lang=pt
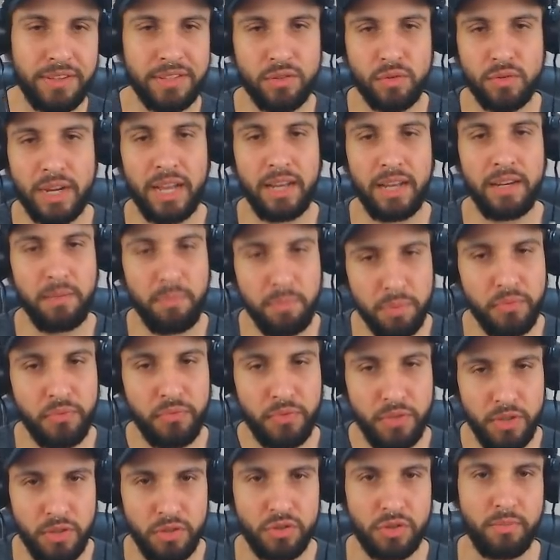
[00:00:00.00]
o cara ir pro
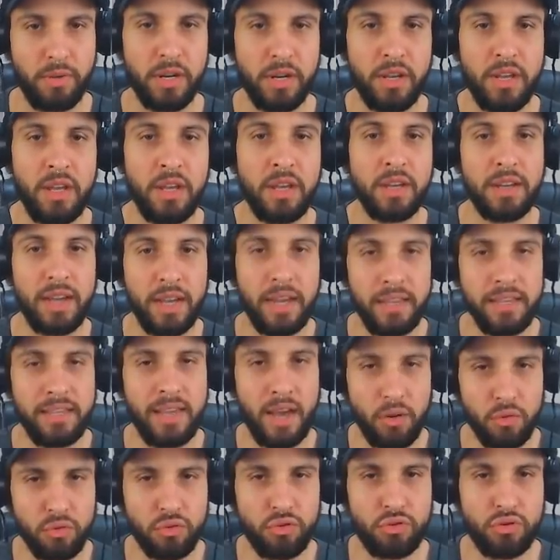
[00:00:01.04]
Fist, mano.
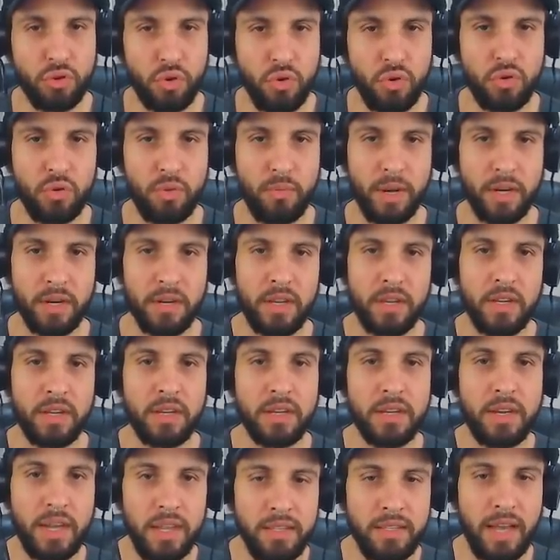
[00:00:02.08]
Ganhar o jogo, mano
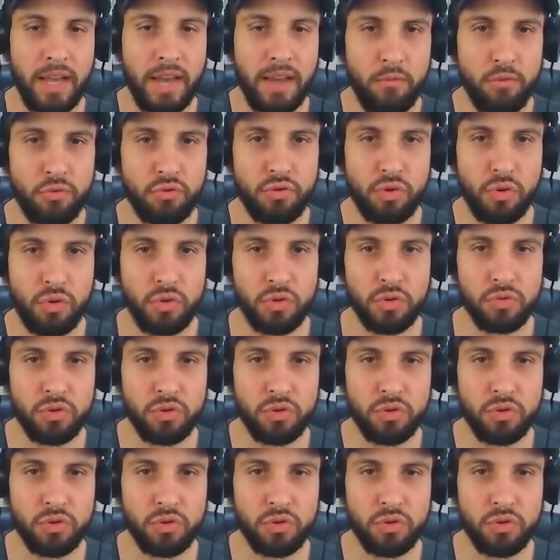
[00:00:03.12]
ganhar o jogo.